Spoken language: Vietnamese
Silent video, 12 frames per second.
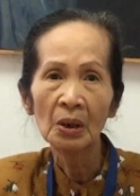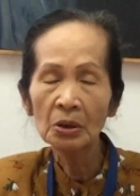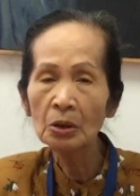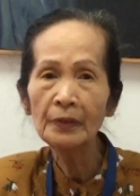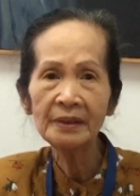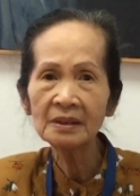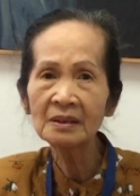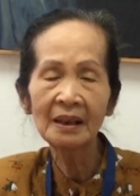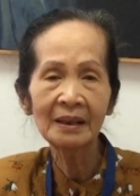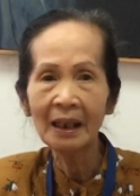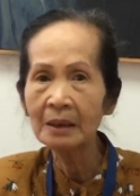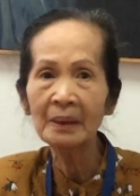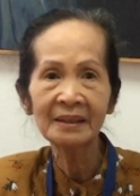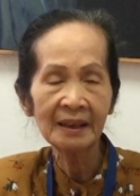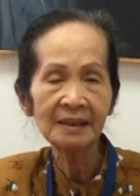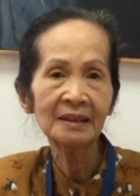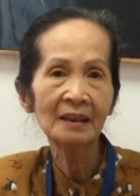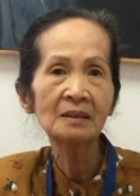đối với những người hai bàn
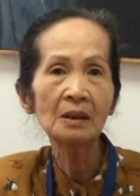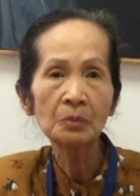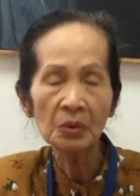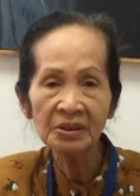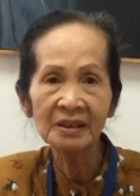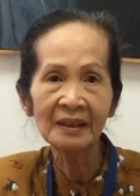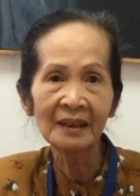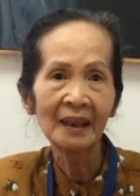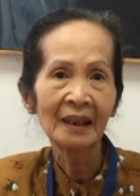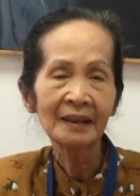tay trắng không có gì,